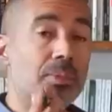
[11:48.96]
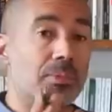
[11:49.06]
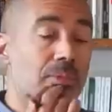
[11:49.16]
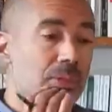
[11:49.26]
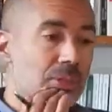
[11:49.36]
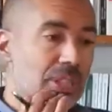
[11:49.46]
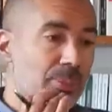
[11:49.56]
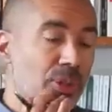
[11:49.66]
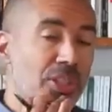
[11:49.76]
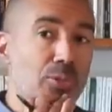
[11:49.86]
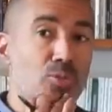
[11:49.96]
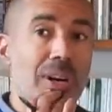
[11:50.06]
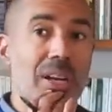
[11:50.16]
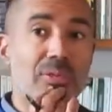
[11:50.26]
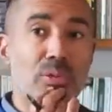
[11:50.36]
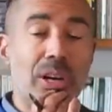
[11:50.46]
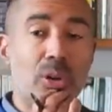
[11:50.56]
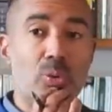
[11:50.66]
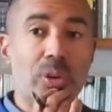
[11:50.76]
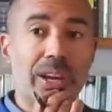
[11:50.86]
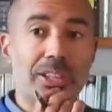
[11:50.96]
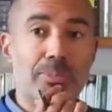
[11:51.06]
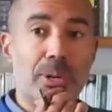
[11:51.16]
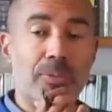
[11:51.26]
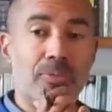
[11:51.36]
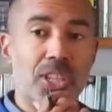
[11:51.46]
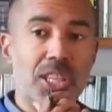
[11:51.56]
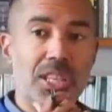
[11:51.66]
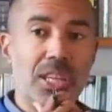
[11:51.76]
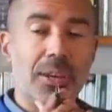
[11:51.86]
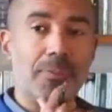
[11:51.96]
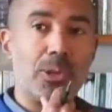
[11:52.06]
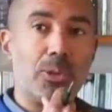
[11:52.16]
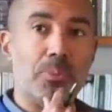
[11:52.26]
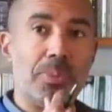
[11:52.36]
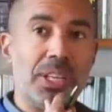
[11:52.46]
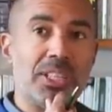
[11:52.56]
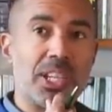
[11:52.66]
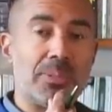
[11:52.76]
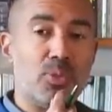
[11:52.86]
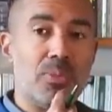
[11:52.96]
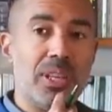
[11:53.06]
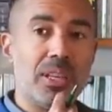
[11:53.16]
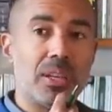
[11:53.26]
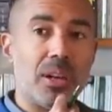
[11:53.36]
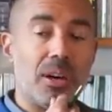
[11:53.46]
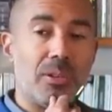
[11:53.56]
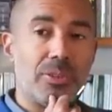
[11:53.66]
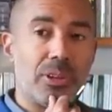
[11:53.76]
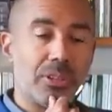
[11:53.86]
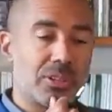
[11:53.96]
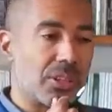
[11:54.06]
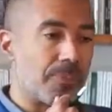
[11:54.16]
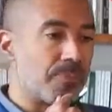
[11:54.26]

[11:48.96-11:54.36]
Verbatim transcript: bon, euh, d'abord, j'ai du mal à voir concrètement qui, dans le paysage public en France,